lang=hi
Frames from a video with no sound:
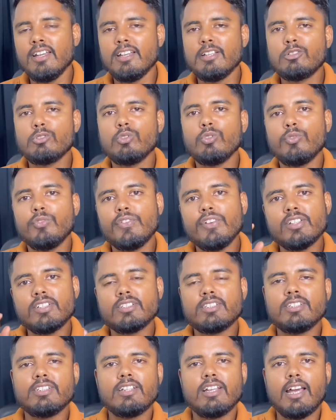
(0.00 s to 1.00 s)
इसको फिर
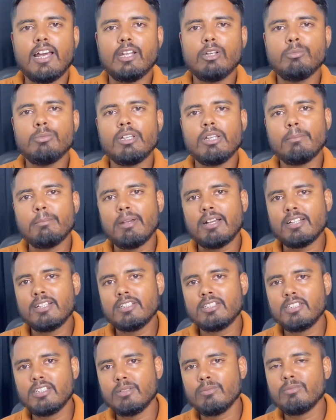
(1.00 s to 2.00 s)
से एल्यूमिनियम
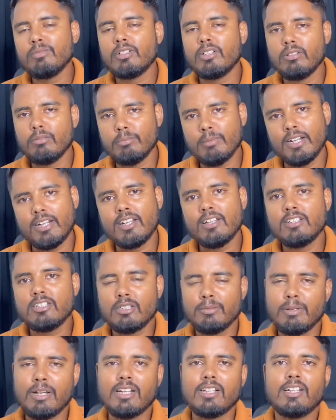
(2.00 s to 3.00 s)
मैग्नीशियम मेटल
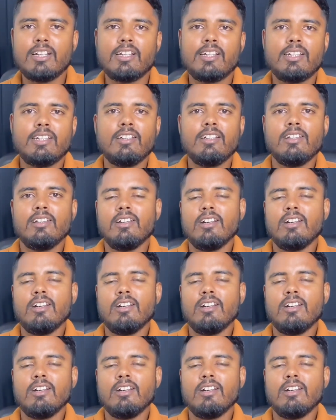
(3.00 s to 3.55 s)
इस्तेमाल करके